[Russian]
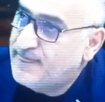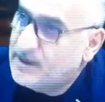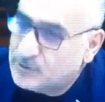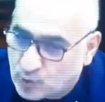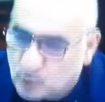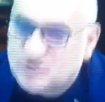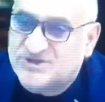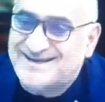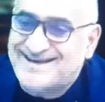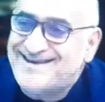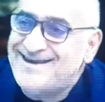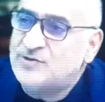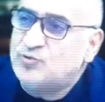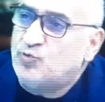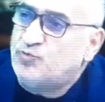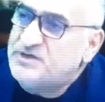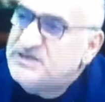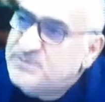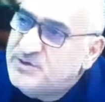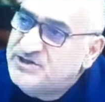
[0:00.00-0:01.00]
Турции
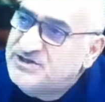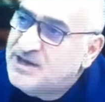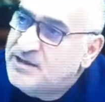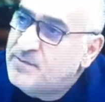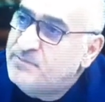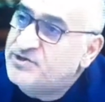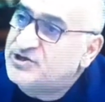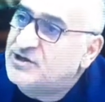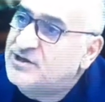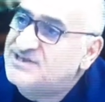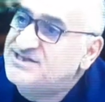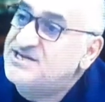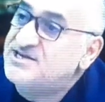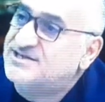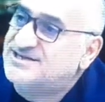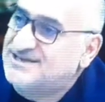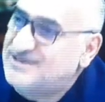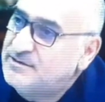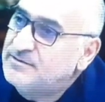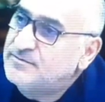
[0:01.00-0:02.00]
нету письменности, она пишет
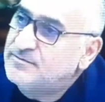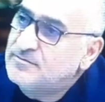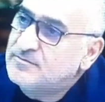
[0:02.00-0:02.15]
латиницей.